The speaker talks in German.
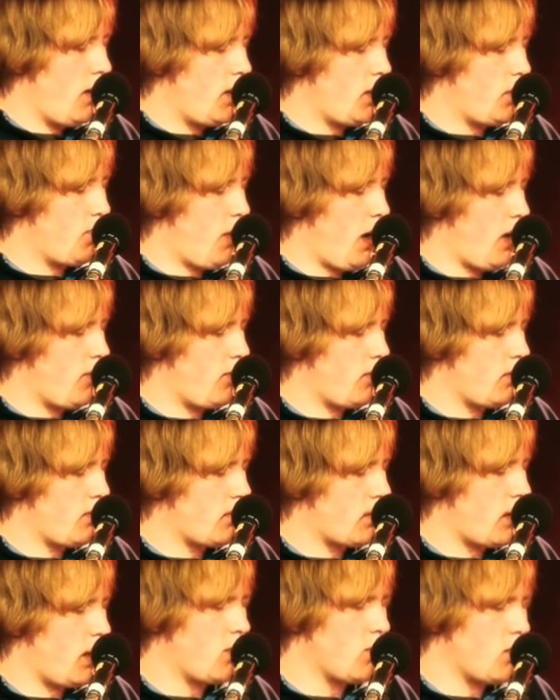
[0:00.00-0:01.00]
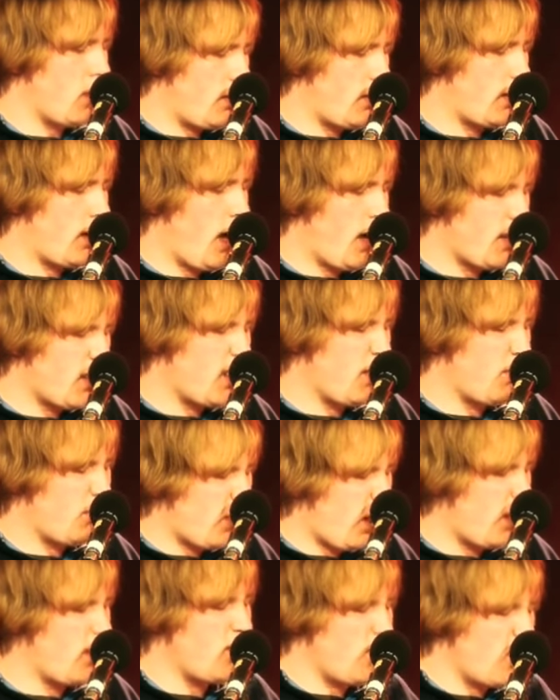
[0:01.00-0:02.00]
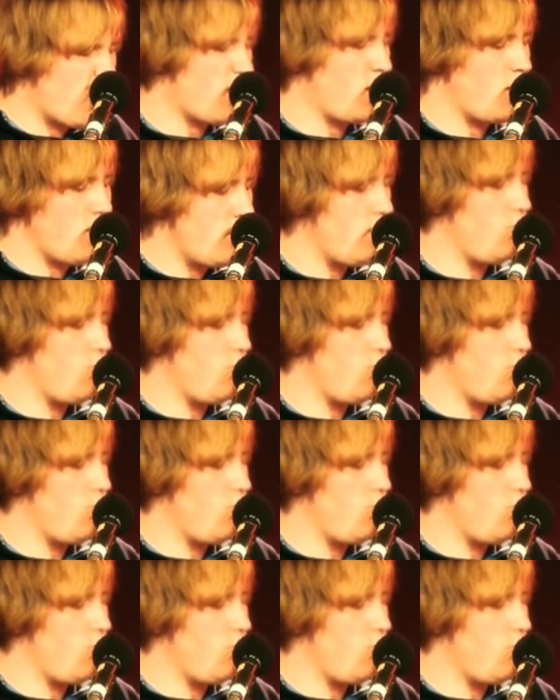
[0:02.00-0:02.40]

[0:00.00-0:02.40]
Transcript: Ich sprach von gegenseitiger Akzeptanz,